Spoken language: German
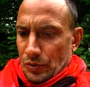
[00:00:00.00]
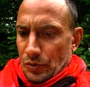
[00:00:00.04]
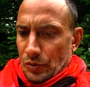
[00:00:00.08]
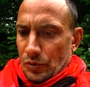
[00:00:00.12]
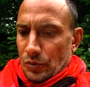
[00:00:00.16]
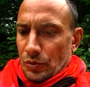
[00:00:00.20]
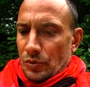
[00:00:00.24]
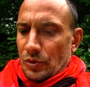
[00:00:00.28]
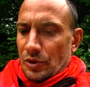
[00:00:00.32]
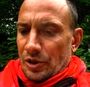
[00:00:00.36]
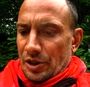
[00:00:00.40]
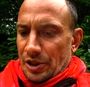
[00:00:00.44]

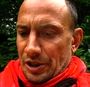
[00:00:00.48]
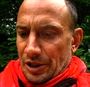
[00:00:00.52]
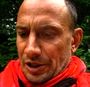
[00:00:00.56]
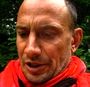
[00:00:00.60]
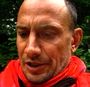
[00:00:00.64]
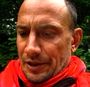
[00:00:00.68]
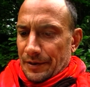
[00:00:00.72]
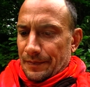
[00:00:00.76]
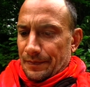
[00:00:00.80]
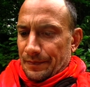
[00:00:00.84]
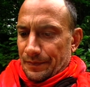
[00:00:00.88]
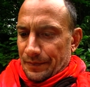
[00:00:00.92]

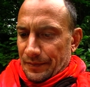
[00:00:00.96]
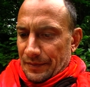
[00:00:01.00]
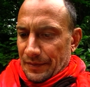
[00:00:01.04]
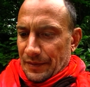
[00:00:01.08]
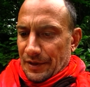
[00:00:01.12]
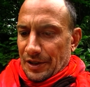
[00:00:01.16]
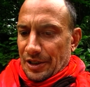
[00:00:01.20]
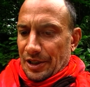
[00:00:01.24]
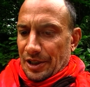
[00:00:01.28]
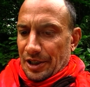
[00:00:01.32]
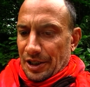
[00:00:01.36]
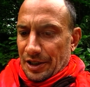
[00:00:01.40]
Unter
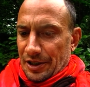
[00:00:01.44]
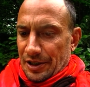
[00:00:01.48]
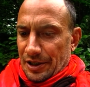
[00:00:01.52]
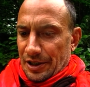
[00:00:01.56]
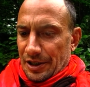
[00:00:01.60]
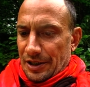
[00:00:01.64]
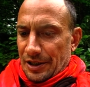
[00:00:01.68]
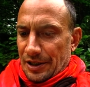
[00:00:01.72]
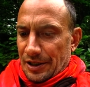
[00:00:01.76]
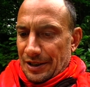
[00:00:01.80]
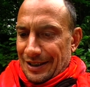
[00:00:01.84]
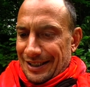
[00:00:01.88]

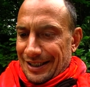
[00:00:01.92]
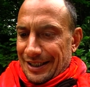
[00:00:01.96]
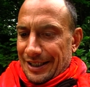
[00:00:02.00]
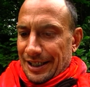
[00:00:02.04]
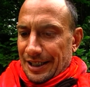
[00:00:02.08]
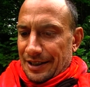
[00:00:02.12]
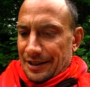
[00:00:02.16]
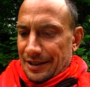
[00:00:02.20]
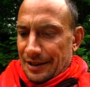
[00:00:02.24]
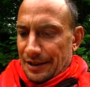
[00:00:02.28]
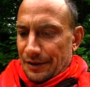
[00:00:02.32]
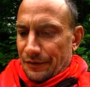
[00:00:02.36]
Gitter,
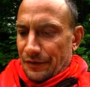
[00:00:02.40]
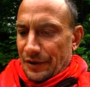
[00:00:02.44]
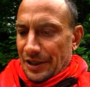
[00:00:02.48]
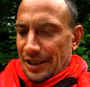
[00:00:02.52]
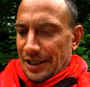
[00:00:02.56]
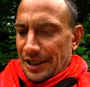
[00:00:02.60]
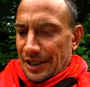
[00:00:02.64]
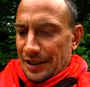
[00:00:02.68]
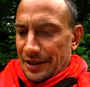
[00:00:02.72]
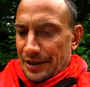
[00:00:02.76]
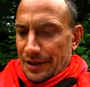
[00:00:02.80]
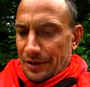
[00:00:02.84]
Gatter,
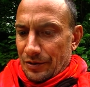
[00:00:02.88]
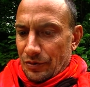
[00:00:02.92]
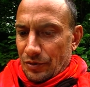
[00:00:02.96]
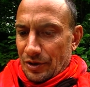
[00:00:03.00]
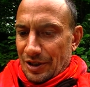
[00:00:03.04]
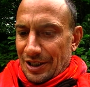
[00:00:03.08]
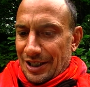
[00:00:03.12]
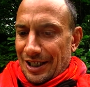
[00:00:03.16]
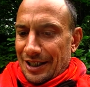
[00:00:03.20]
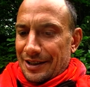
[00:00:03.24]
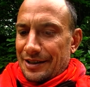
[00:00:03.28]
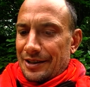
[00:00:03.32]
Vergattern
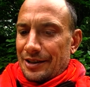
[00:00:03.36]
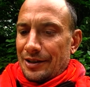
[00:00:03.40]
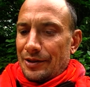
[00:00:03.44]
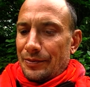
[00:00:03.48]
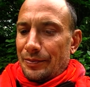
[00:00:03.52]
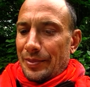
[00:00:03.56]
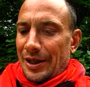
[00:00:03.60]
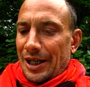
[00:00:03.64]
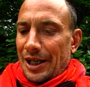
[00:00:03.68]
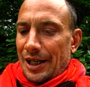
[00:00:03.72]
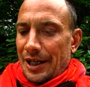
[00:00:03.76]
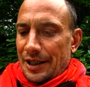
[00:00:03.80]
und Gatte
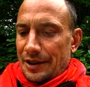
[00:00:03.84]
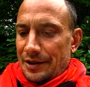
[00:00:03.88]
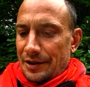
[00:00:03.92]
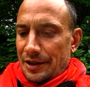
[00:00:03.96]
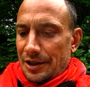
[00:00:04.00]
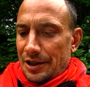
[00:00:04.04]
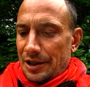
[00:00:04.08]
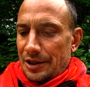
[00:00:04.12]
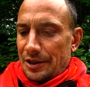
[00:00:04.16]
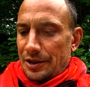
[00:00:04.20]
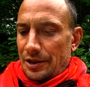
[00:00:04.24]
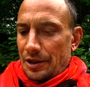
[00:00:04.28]

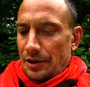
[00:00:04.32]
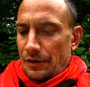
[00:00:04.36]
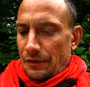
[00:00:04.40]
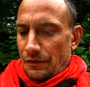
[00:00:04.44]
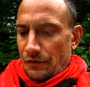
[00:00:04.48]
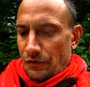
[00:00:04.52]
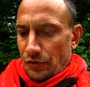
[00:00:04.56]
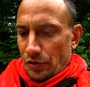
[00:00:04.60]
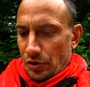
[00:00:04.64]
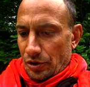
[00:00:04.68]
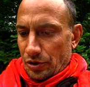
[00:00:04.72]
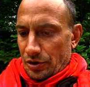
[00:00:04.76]

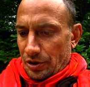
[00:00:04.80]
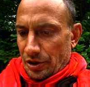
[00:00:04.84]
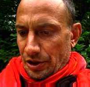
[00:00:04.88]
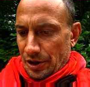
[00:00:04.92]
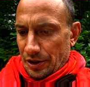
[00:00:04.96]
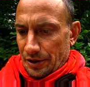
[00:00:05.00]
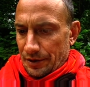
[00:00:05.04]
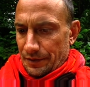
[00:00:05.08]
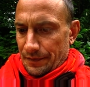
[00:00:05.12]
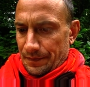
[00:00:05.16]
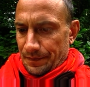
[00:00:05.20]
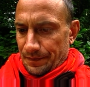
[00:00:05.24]
behandelten
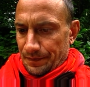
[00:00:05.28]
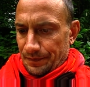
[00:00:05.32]
Wörtern.